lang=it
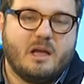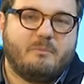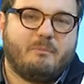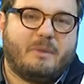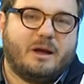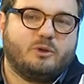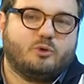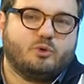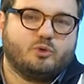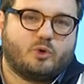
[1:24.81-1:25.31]

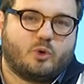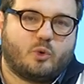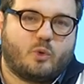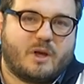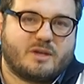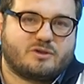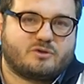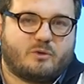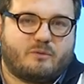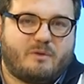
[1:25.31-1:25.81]
Ma in tutto
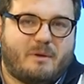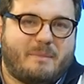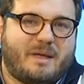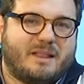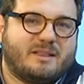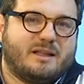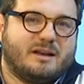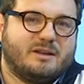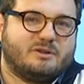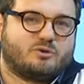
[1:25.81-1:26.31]
questo
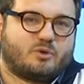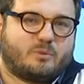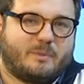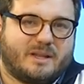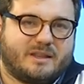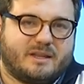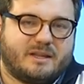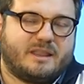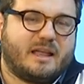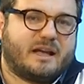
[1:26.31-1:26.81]
ovviamente gli
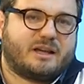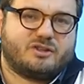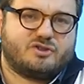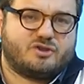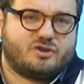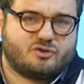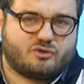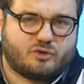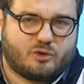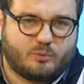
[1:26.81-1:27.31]
strumenti
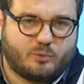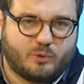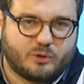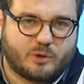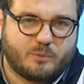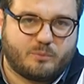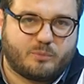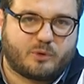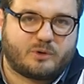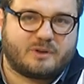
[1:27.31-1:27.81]
tecnici sono
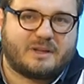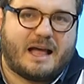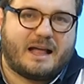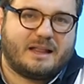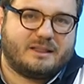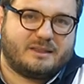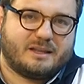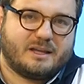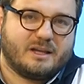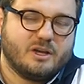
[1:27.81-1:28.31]
molto
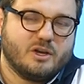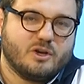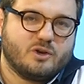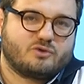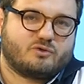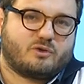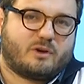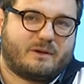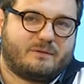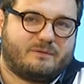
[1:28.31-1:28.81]
importanti,
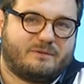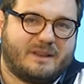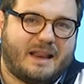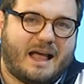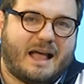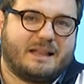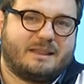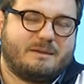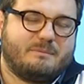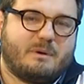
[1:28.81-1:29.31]
sono
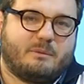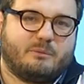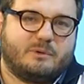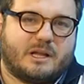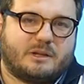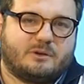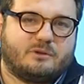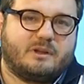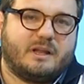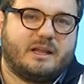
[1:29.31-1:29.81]
affinati, abbiamo
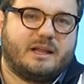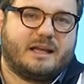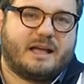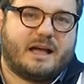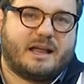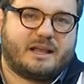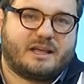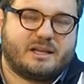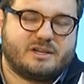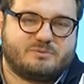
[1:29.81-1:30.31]
dato degli
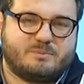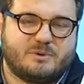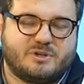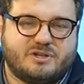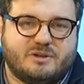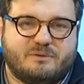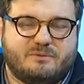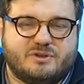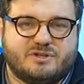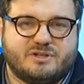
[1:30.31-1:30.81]
incarichi
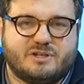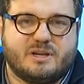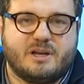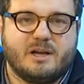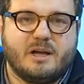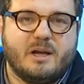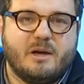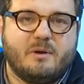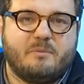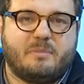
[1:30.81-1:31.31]
specifici
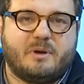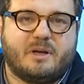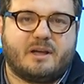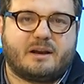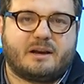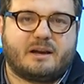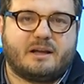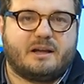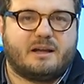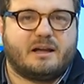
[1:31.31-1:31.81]

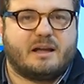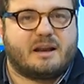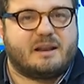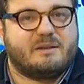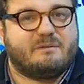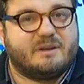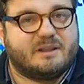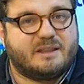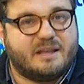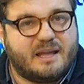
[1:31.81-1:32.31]
per
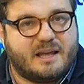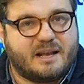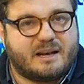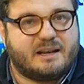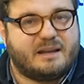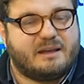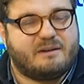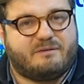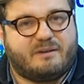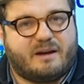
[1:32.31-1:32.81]

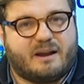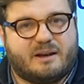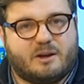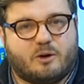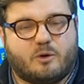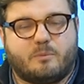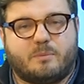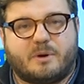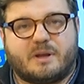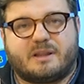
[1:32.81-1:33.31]
rivederli e
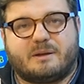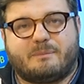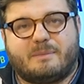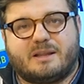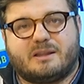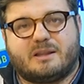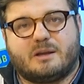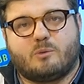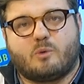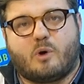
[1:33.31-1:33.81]
farli
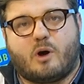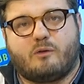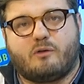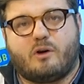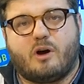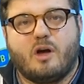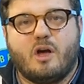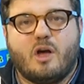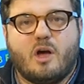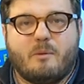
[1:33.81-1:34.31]
completamente
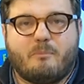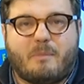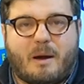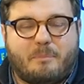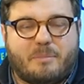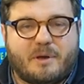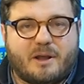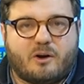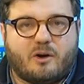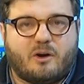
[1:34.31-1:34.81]
nuovo,
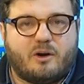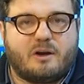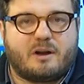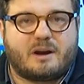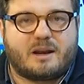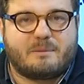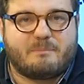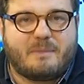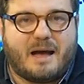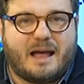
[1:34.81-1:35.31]
ma però
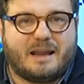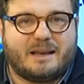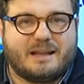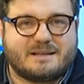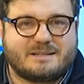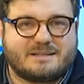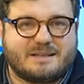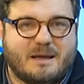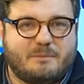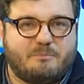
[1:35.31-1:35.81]

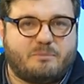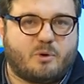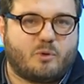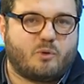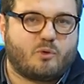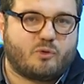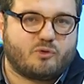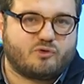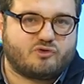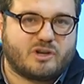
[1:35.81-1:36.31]
rimane sempre
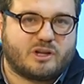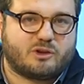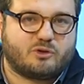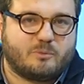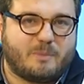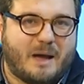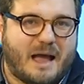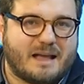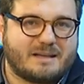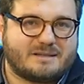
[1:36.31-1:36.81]
un
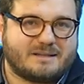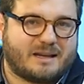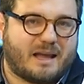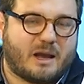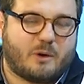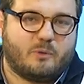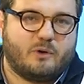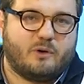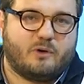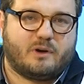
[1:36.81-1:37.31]
concetto base,
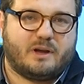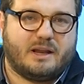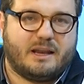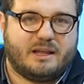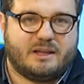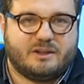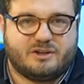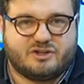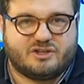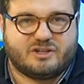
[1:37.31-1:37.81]
che è quello che
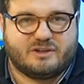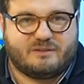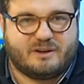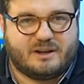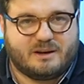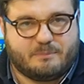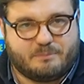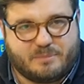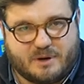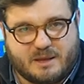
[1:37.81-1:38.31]
lei diceva
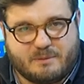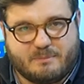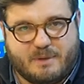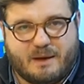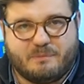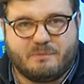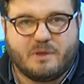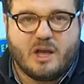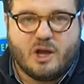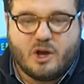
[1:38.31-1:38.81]

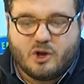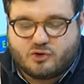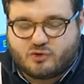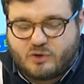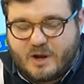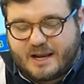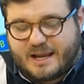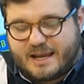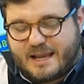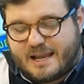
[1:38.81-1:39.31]
prima,
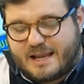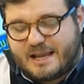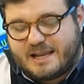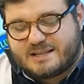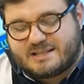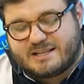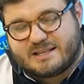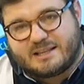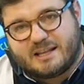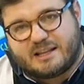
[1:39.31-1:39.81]
cioè che
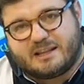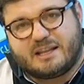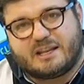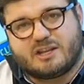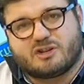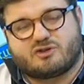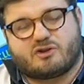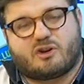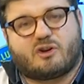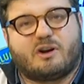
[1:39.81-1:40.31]
i
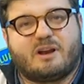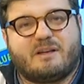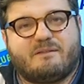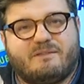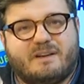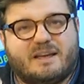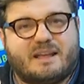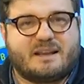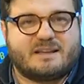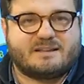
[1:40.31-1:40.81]
cittadini sono le
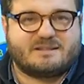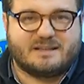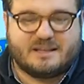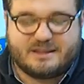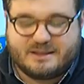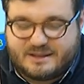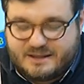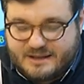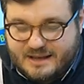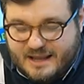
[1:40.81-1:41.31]
vere
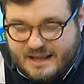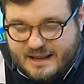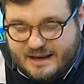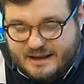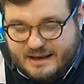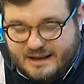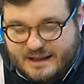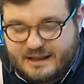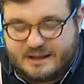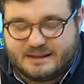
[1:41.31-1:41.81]

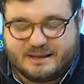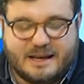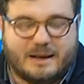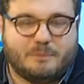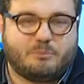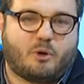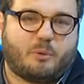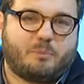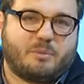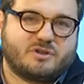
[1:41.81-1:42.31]
sentinelle
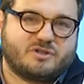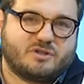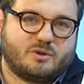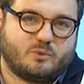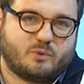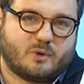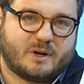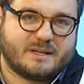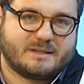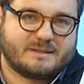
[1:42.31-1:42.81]
della propria
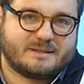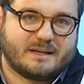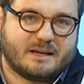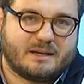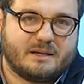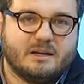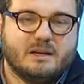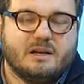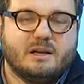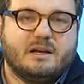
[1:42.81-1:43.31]

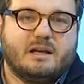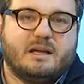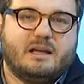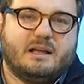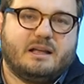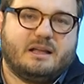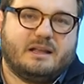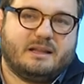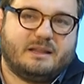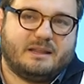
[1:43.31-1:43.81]
sicurezza,
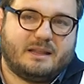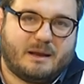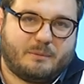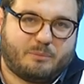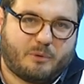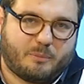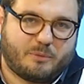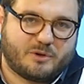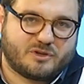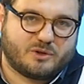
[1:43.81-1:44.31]
eh,
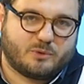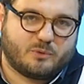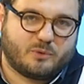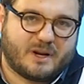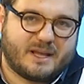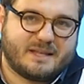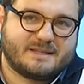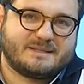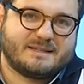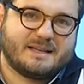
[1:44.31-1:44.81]
della propria
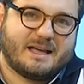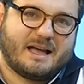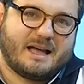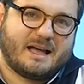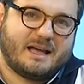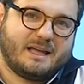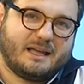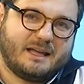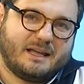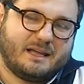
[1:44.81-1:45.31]

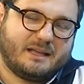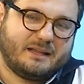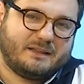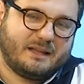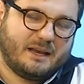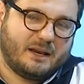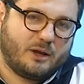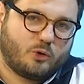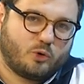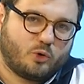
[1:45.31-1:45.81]
sicurezza e
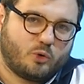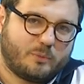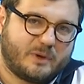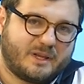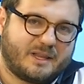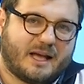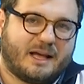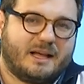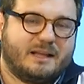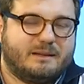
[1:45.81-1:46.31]

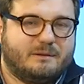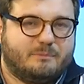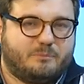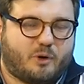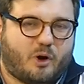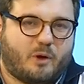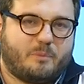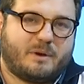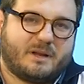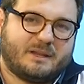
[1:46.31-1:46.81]
dell'incolumità
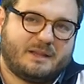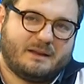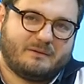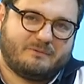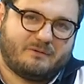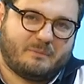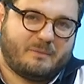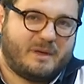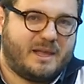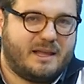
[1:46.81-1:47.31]
propria delle
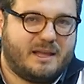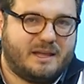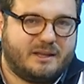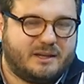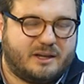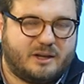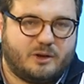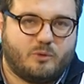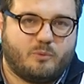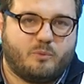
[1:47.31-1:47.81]
famiglie,
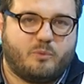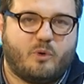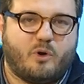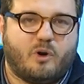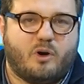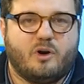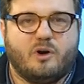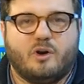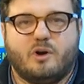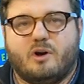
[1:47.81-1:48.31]
di chi non
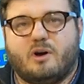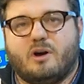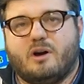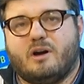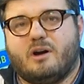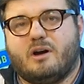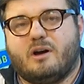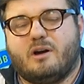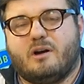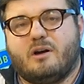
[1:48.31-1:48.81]
può
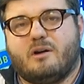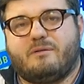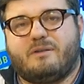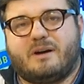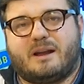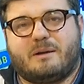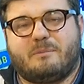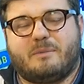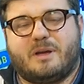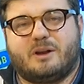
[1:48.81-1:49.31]
eh,
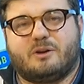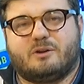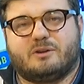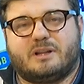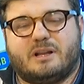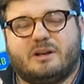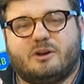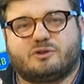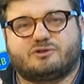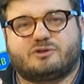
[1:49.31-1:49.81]
fare a meno
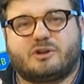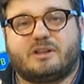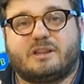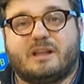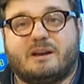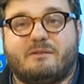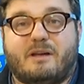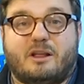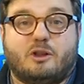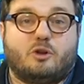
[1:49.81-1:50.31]
del nostro
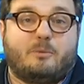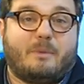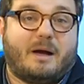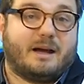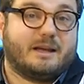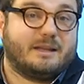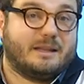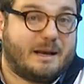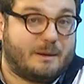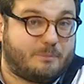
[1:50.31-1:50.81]
intervento, ma
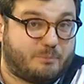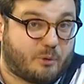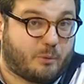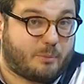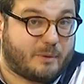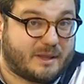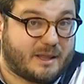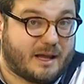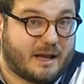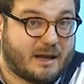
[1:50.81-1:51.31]
anche della
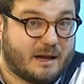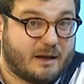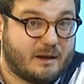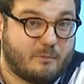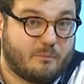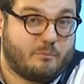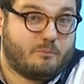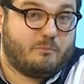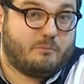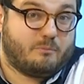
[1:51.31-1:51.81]

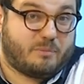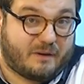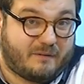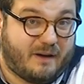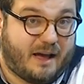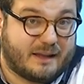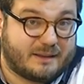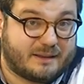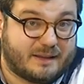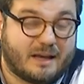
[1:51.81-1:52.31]
proprietà
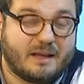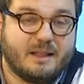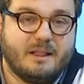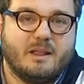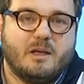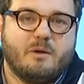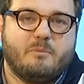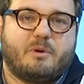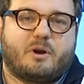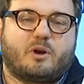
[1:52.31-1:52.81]
privata,
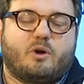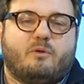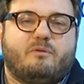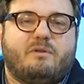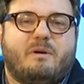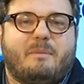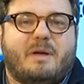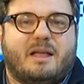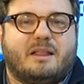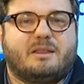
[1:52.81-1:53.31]
perché
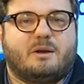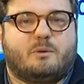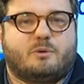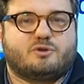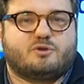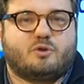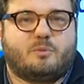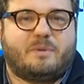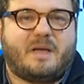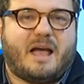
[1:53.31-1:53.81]
ovviamente
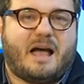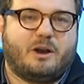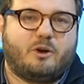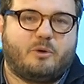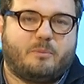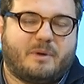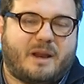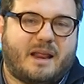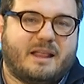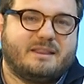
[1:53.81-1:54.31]
questo
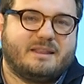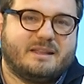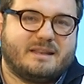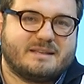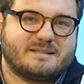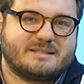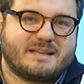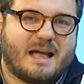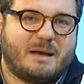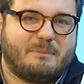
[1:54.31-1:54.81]
piano prende
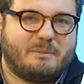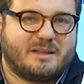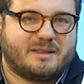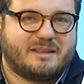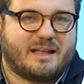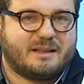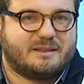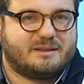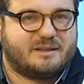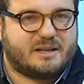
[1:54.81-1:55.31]
in esame
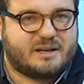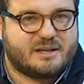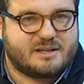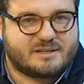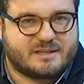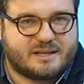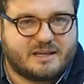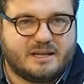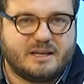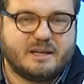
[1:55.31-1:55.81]
tanti
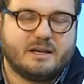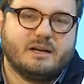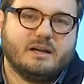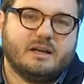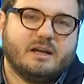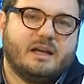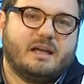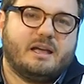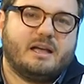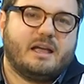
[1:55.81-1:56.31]
rischi,
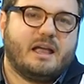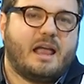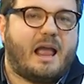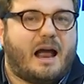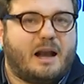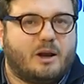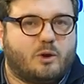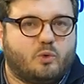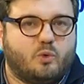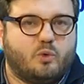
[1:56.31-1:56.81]
e
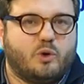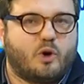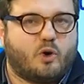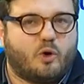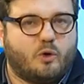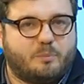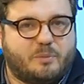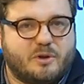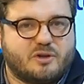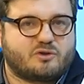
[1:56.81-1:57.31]
alcuni
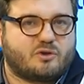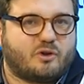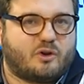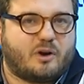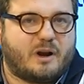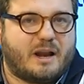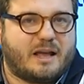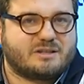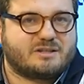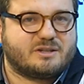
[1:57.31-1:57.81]

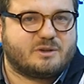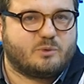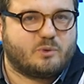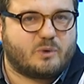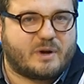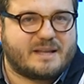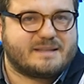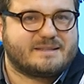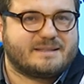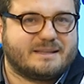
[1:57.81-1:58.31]
colpiscono la
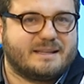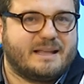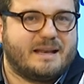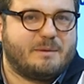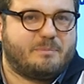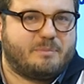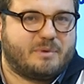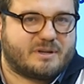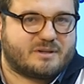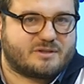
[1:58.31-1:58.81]
sicurezza
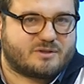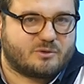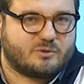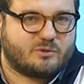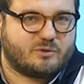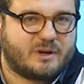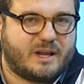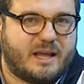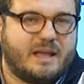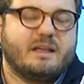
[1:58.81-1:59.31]
delle
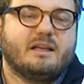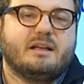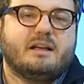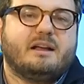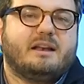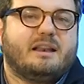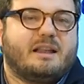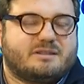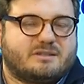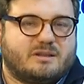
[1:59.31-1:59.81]
persone,
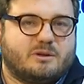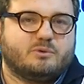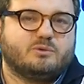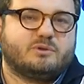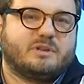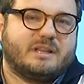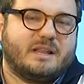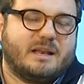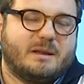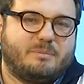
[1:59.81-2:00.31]
la
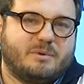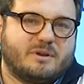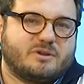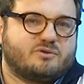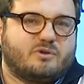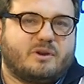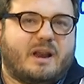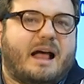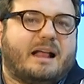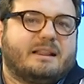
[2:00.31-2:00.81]
salute delle
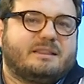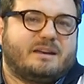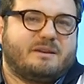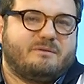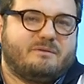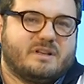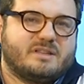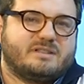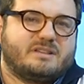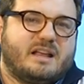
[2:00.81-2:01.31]
persone, altri
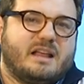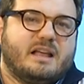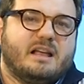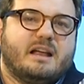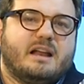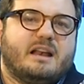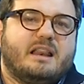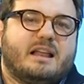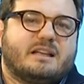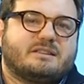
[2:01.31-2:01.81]

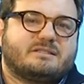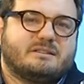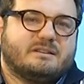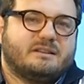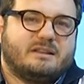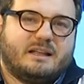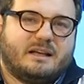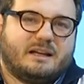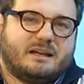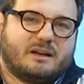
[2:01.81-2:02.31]
invece la,
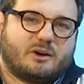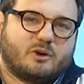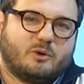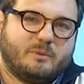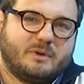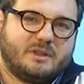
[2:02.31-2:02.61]
la,